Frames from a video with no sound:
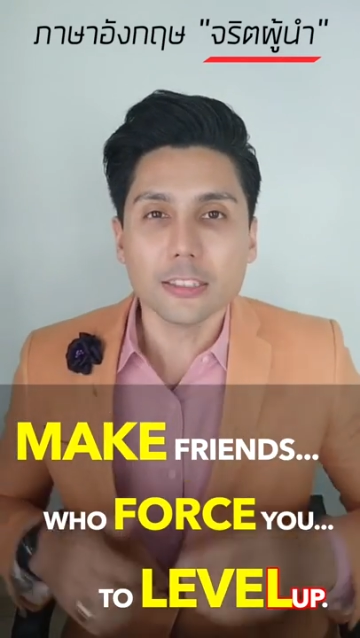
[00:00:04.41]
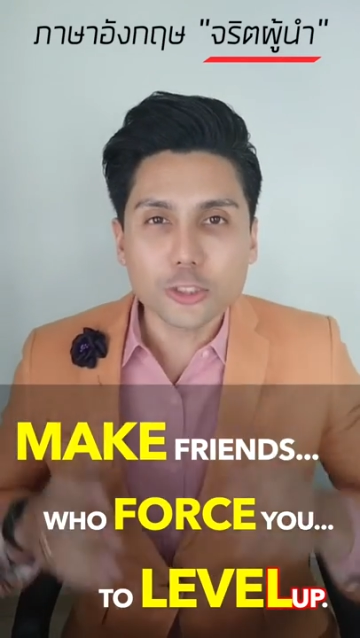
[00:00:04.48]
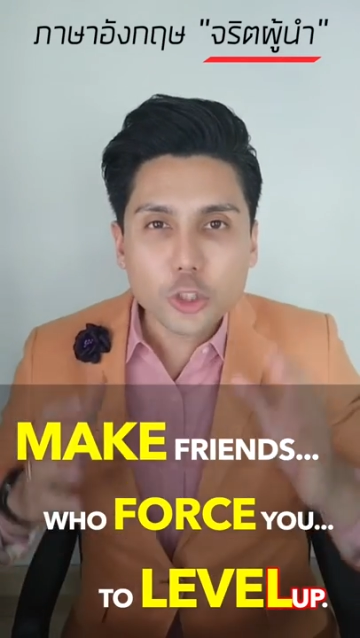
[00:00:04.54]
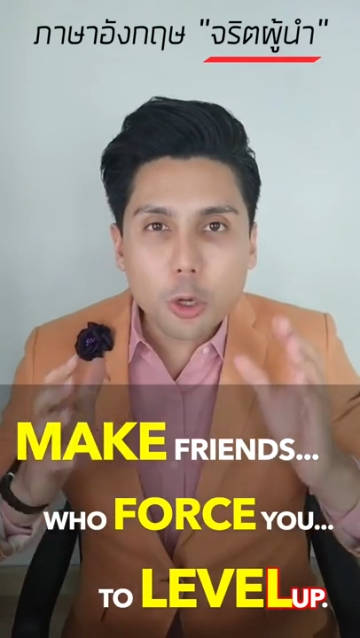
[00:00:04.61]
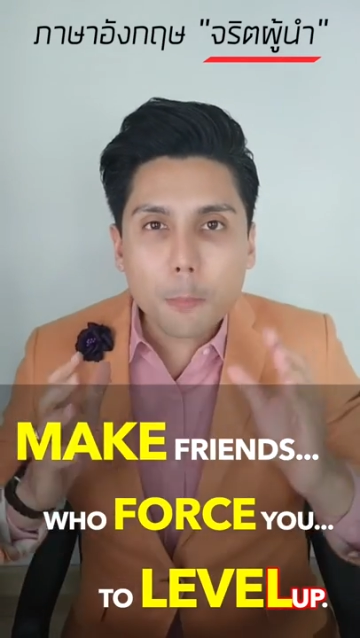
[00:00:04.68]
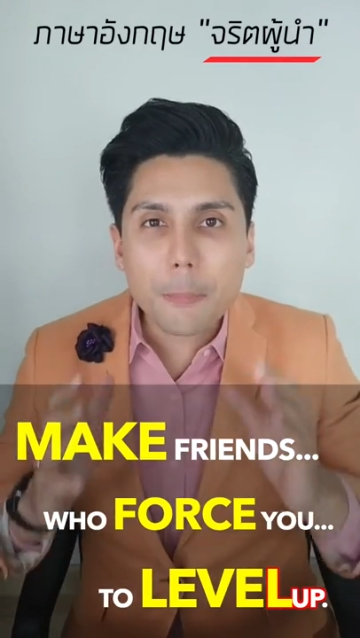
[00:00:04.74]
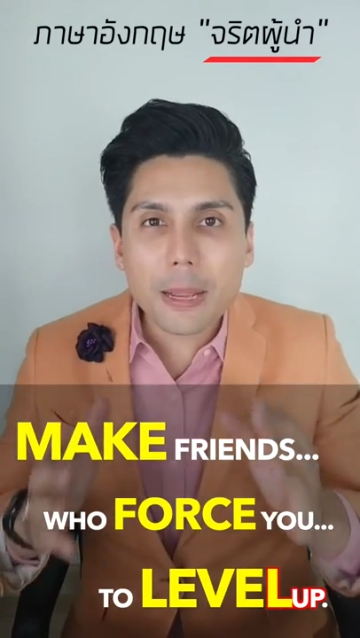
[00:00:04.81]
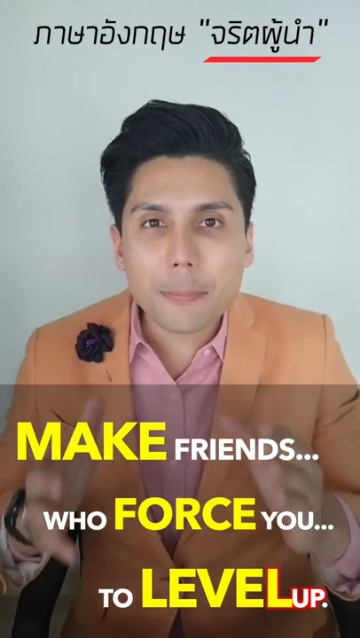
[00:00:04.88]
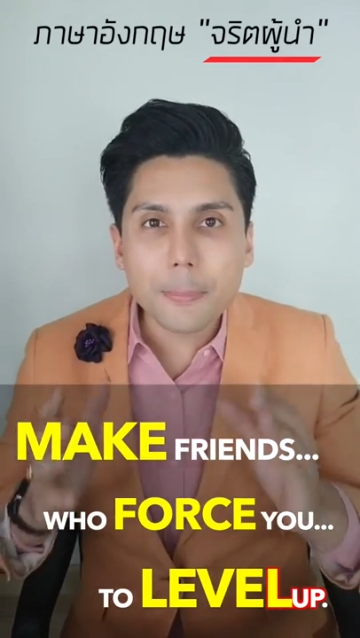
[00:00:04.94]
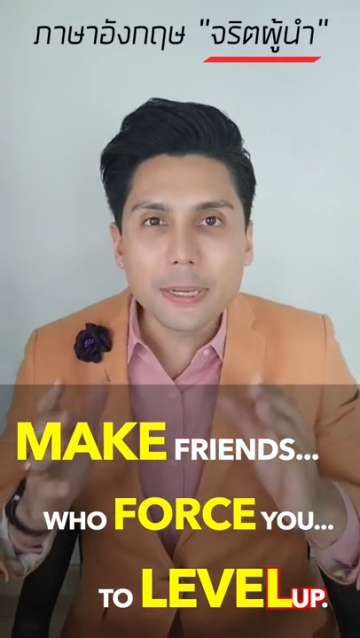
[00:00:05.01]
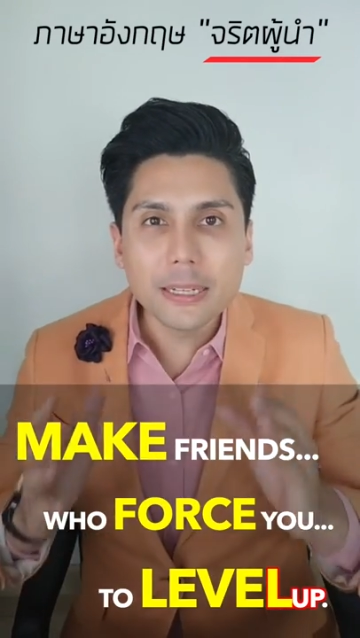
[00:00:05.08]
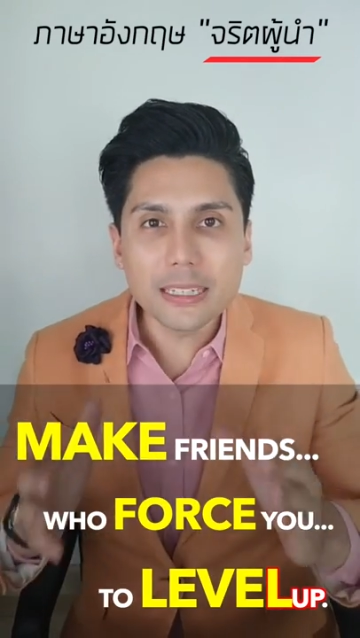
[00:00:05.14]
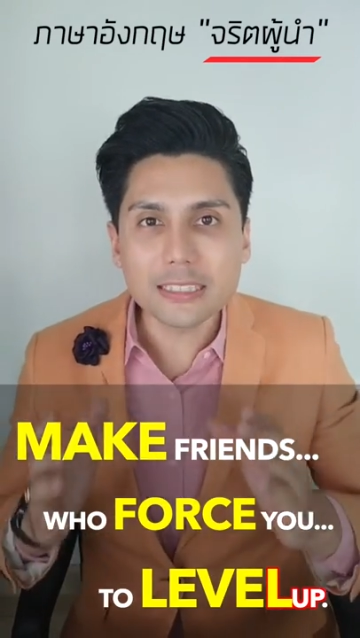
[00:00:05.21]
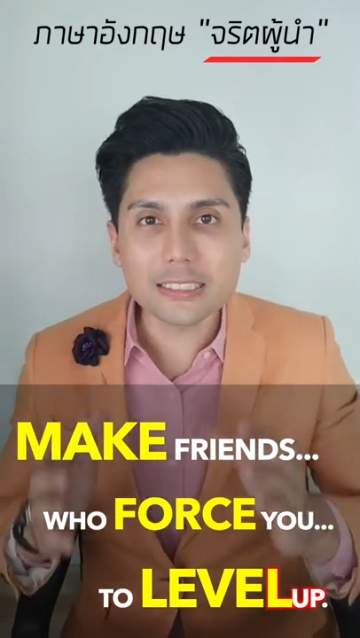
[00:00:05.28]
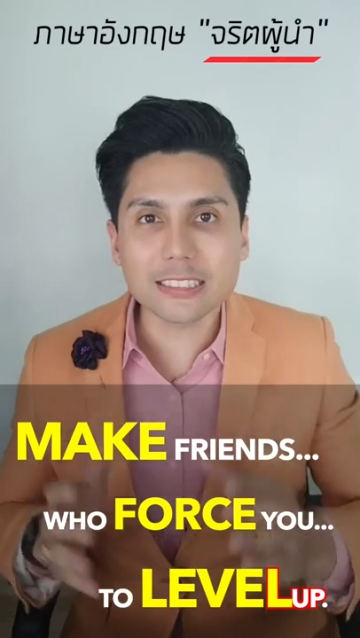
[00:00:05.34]
จงเป็น
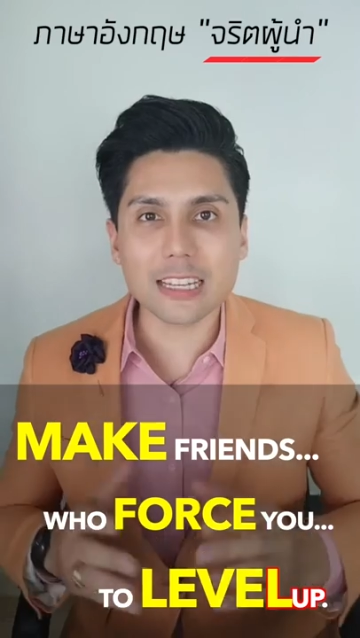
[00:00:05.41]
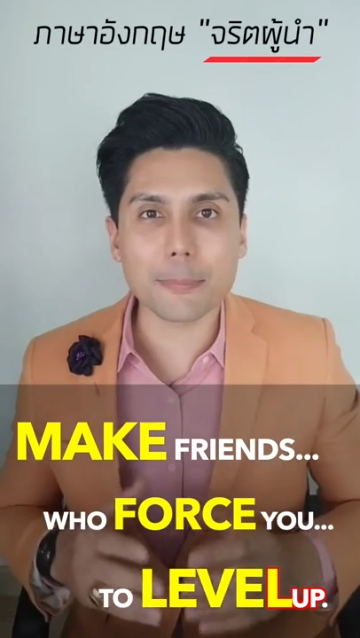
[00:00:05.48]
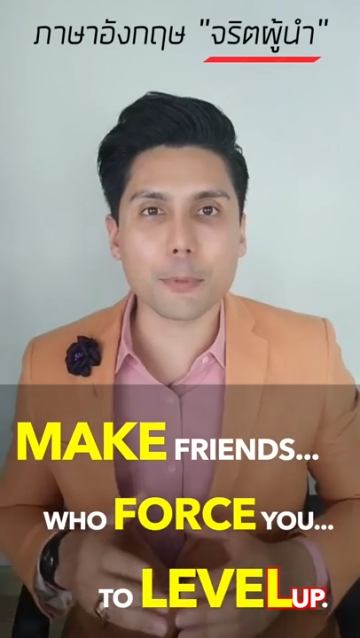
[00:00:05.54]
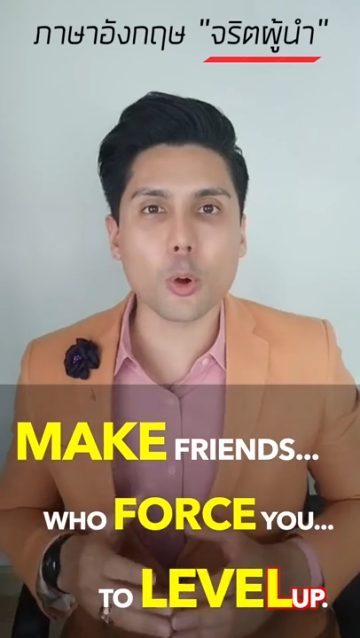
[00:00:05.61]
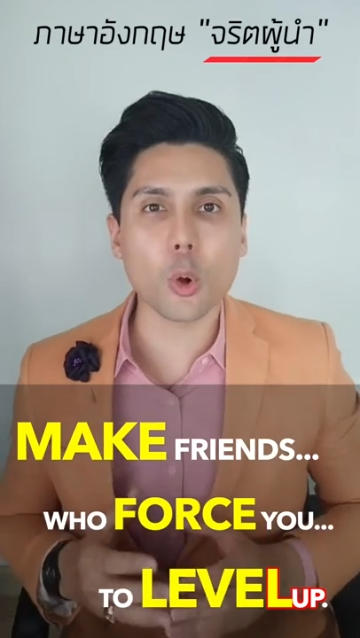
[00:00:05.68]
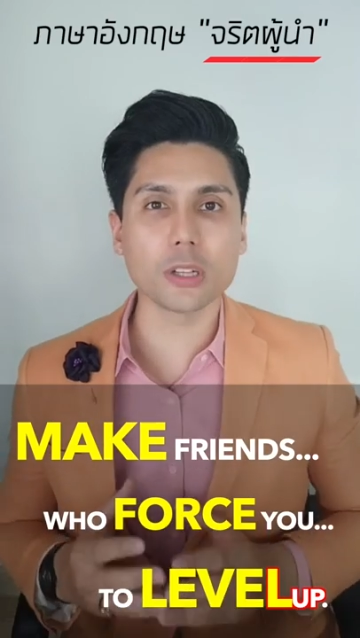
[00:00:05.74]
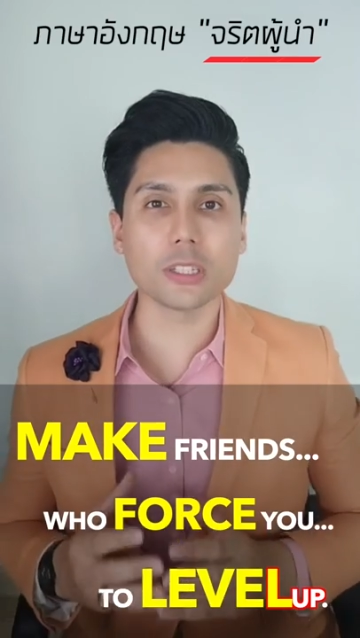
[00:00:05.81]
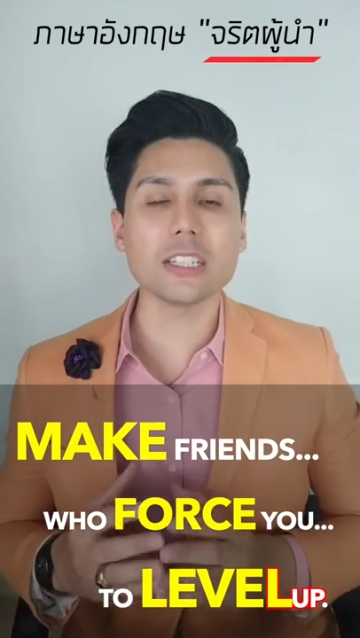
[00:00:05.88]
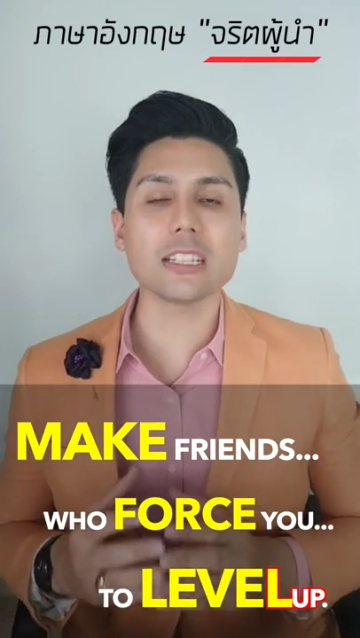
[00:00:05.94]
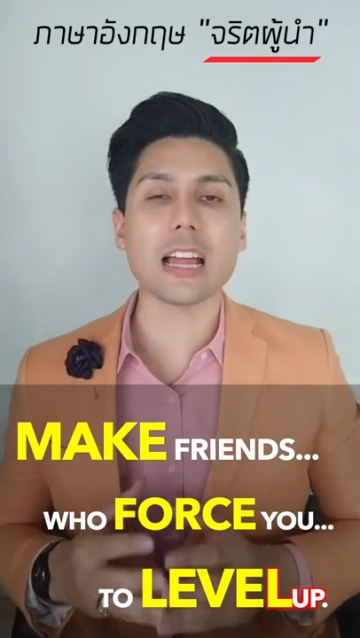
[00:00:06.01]
เพื่อนกับคนที่